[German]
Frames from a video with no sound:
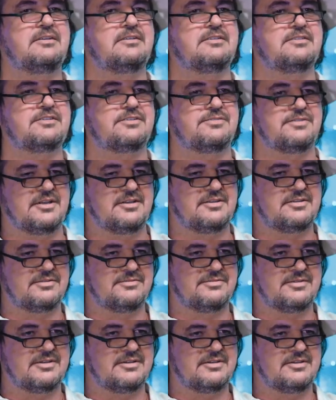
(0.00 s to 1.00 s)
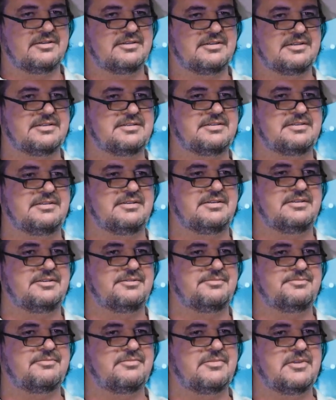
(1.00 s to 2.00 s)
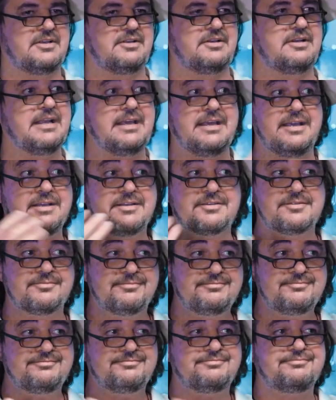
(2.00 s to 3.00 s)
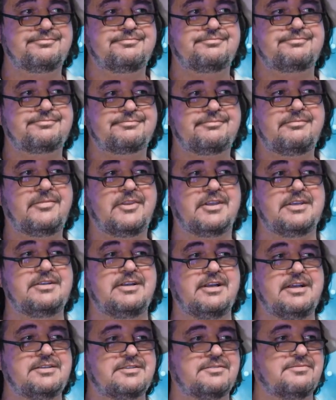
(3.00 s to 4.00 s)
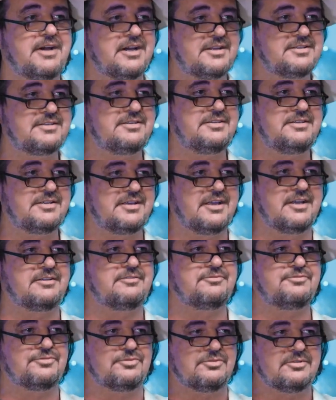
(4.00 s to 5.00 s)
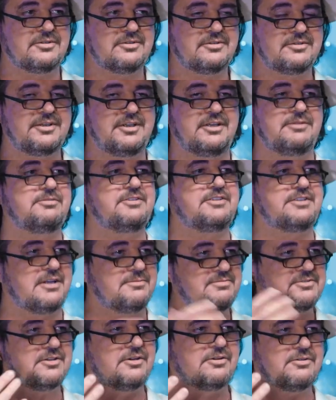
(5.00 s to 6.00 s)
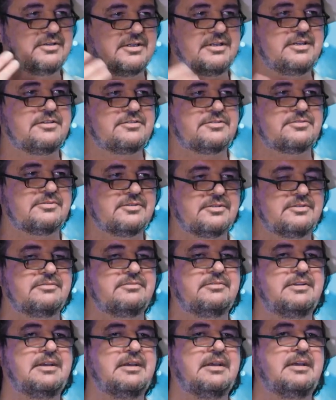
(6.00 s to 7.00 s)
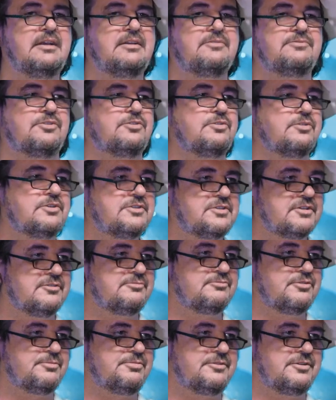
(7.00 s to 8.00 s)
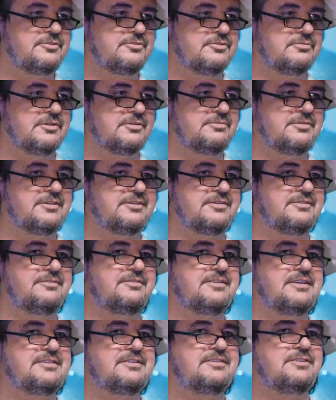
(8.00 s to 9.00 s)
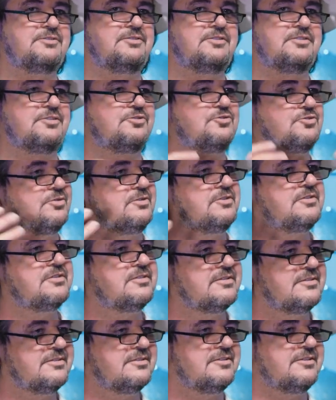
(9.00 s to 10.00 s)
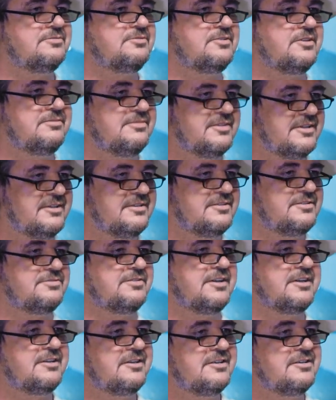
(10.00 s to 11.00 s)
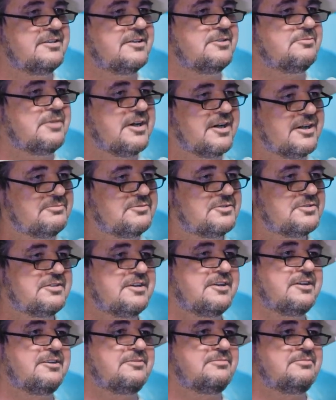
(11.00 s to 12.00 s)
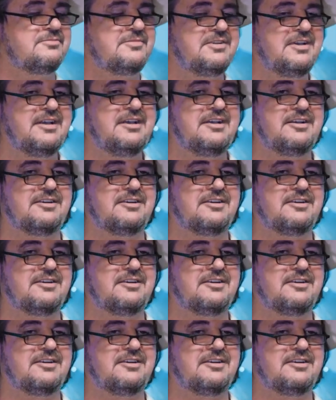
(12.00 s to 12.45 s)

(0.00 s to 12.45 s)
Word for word: Das Zweite war, dass sie lesen. Ich lese wahnsinnig gern vor, gebe selbst auch Lesungen vor größerem Publikum, aber es ist natürlich das Schönste auf der Welt, zwei Kinder am Arm zu haben